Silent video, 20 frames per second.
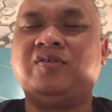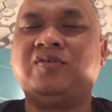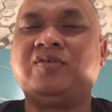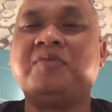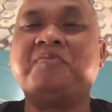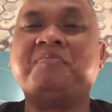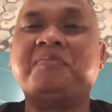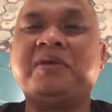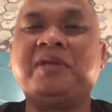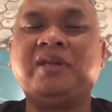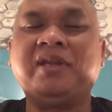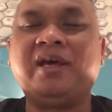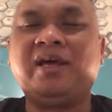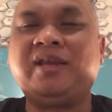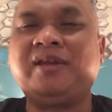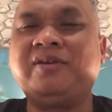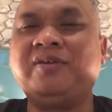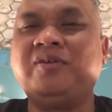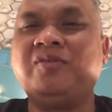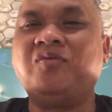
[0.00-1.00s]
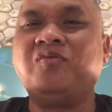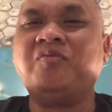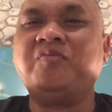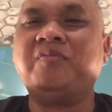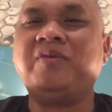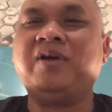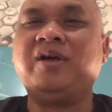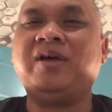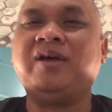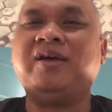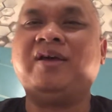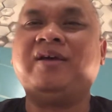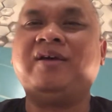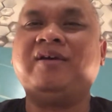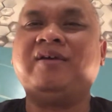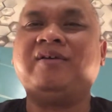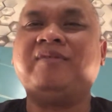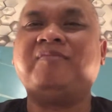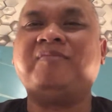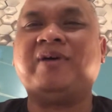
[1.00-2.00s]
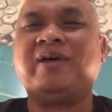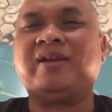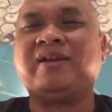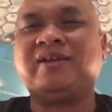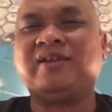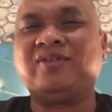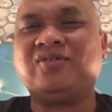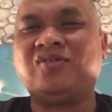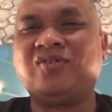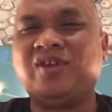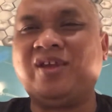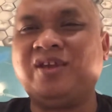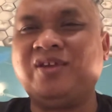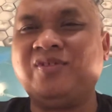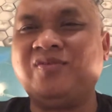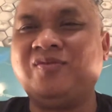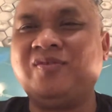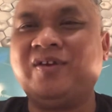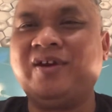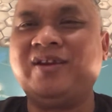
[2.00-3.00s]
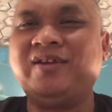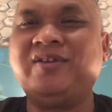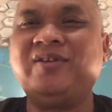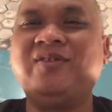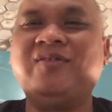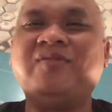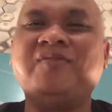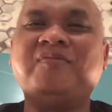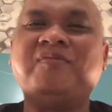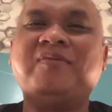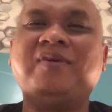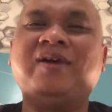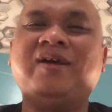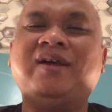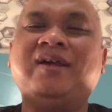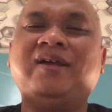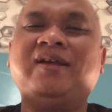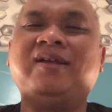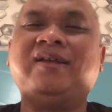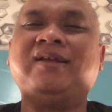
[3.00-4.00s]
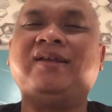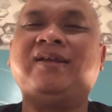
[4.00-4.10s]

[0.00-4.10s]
seminar di rumah, marketing juga di rumah.